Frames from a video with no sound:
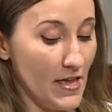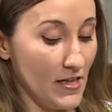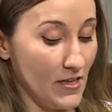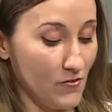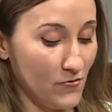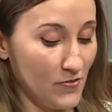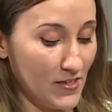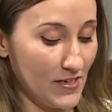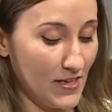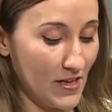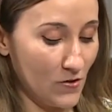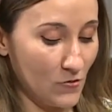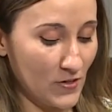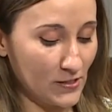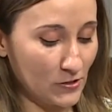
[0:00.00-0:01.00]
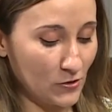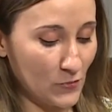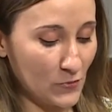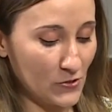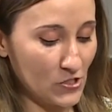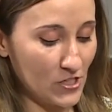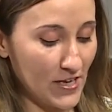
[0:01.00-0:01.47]
Infine un altro
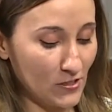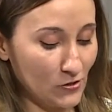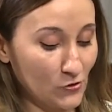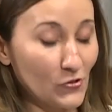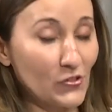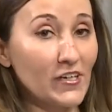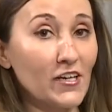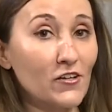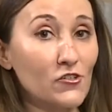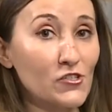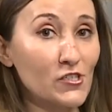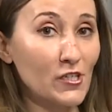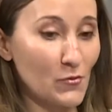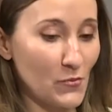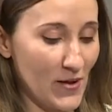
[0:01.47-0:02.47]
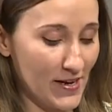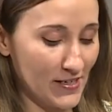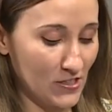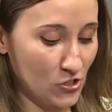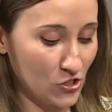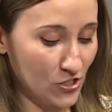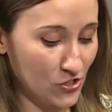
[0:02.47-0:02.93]
progetto, Nei nostri
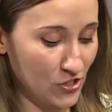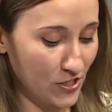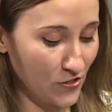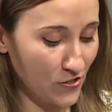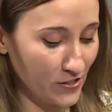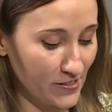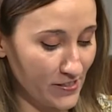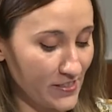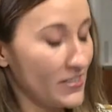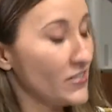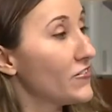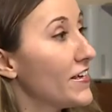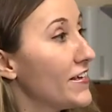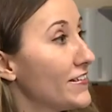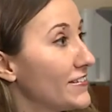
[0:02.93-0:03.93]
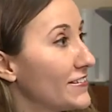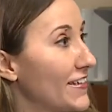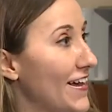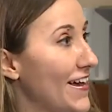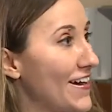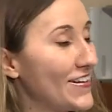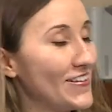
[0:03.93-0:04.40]
panni cenciaioli si
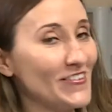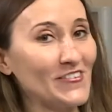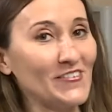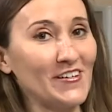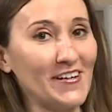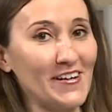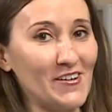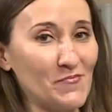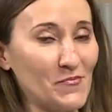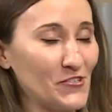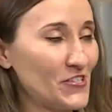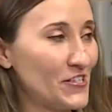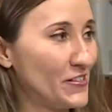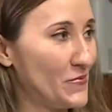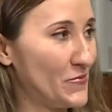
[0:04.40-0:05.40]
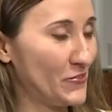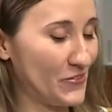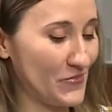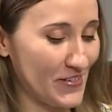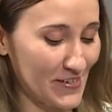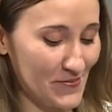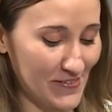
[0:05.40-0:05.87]
diventa, un progetto
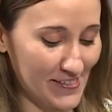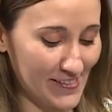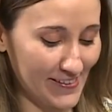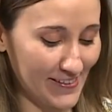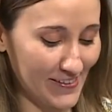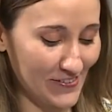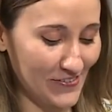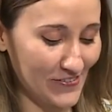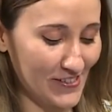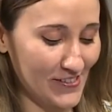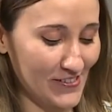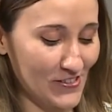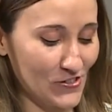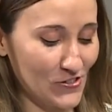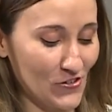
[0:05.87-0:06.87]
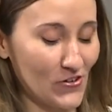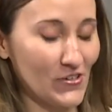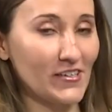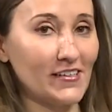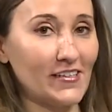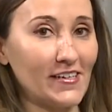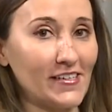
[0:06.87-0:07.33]
appunto verrà presentato in questi
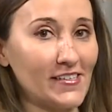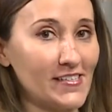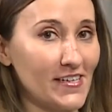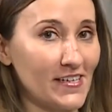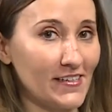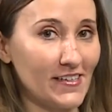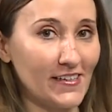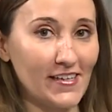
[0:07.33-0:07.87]
giorni dell'azienda